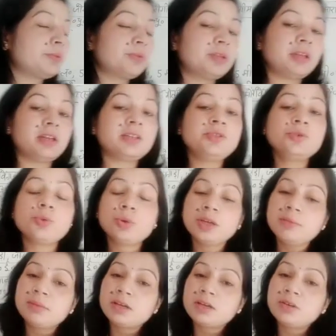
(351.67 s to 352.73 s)
होते हैं
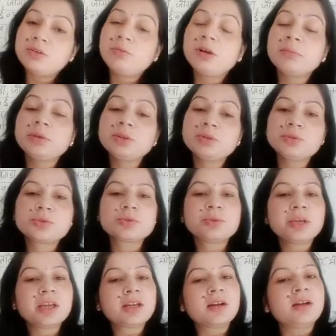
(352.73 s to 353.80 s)
जोगी मरा गुफा में दोस्तों
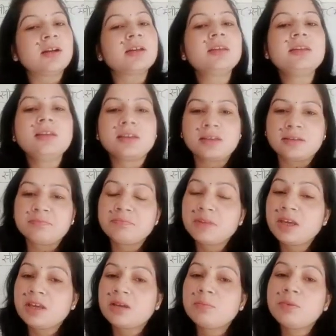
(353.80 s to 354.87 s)
एक कहानी है
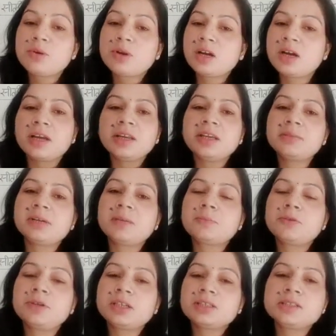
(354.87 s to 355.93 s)
वो कहानी हम
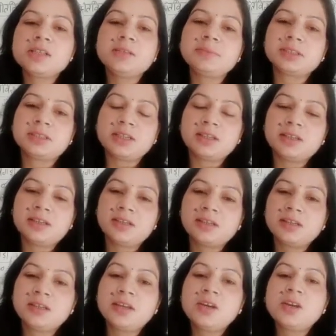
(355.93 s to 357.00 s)
आपको आज नहीं बताएंगे
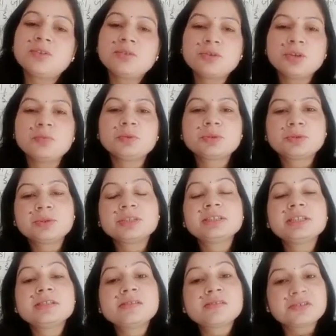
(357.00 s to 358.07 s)
क्योंकि वो थोड़ी
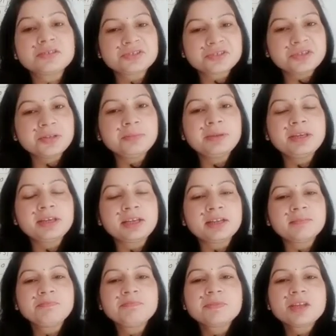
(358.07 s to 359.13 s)
सी इंटरेस्टिंग भी है
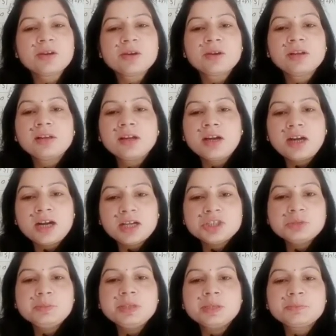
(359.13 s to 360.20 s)
आज
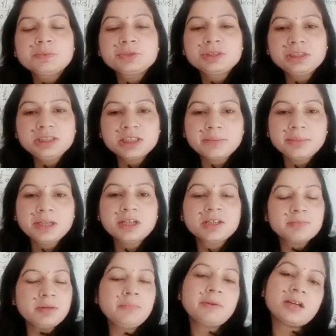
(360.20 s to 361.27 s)
मैं आपको सीता बेंगड़ा
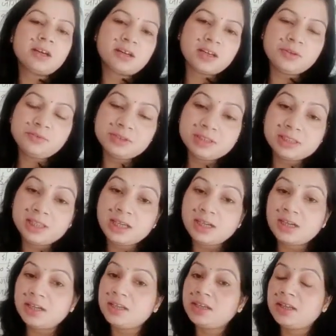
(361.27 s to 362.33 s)
भी पढ़ा रही हूँ इसलिए
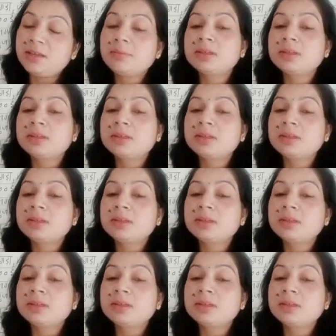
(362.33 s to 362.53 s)
कहानी नहीं